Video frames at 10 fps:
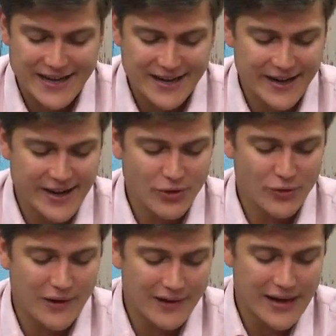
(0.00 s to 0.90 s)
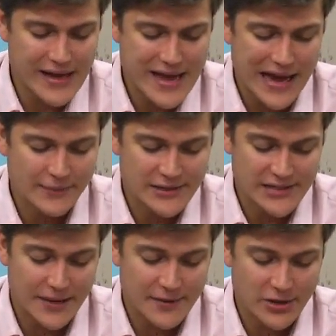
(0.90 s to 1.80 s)
Renovable y
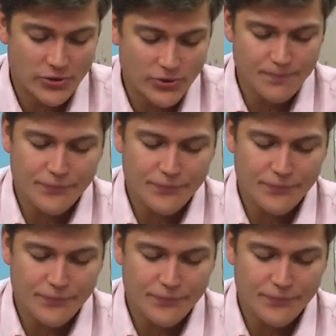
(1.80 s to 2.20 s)
Almacenamiento.